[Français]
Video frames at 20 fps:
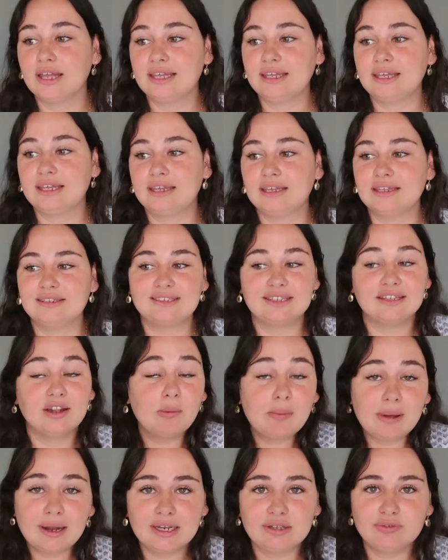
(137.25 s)
et, c'est
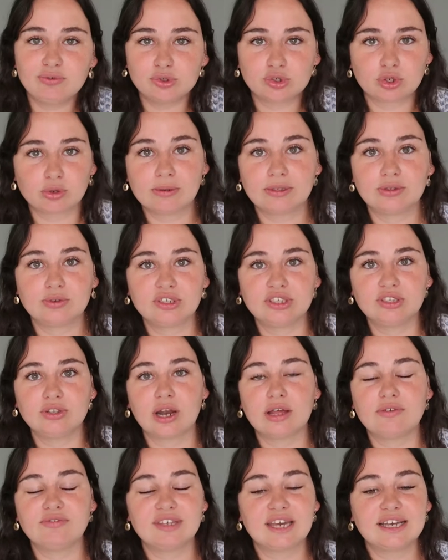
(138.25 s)
normal, il faut se remettre aussi dans
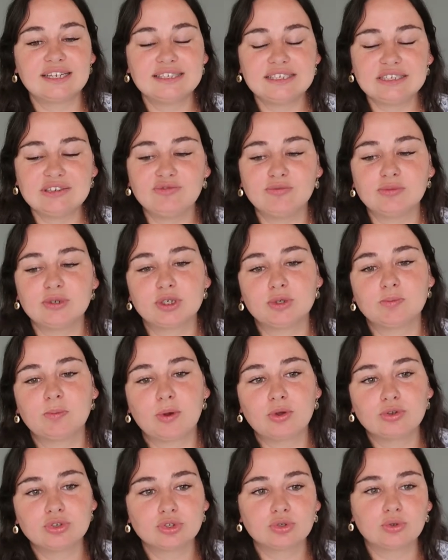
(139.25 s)
la vie active mais je
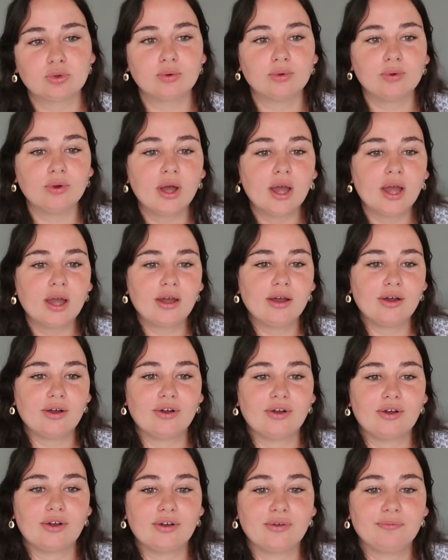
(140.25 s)
pense que il
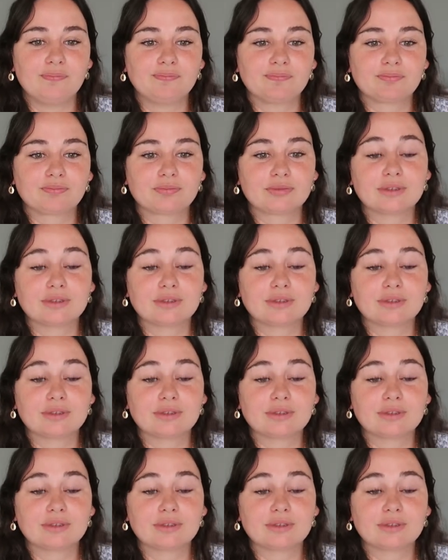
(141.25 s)
euh,